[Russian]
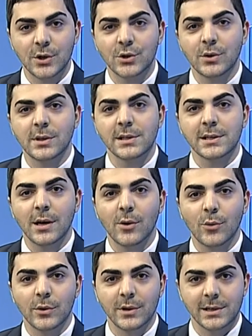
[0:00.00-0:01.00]
Что это за
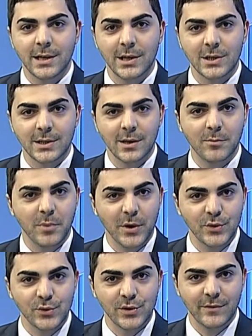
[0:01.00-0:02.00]
ход, расскажет нам
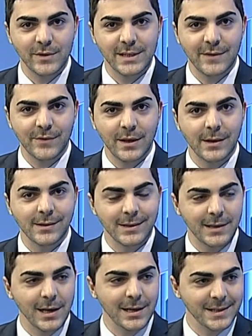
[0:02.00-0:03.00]
продюсер выставки
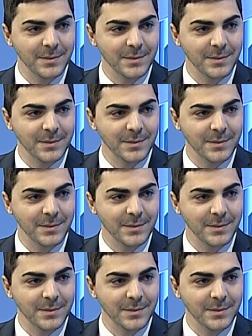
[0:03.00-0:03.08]
Наталья